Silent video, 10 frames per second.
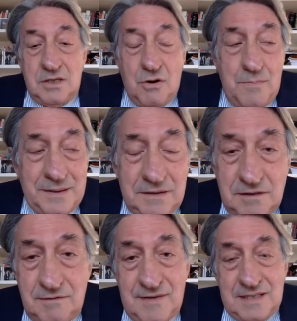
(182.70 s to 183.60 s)
di
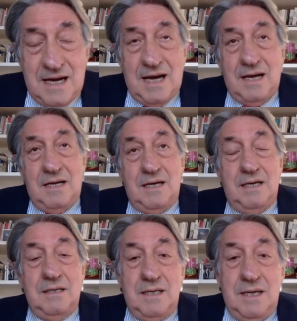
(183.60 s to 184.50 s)

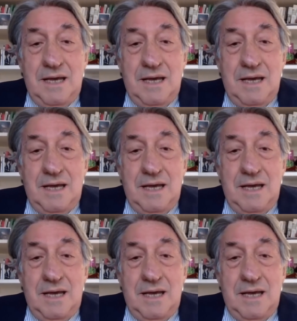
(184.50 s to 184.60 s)
competitività eh,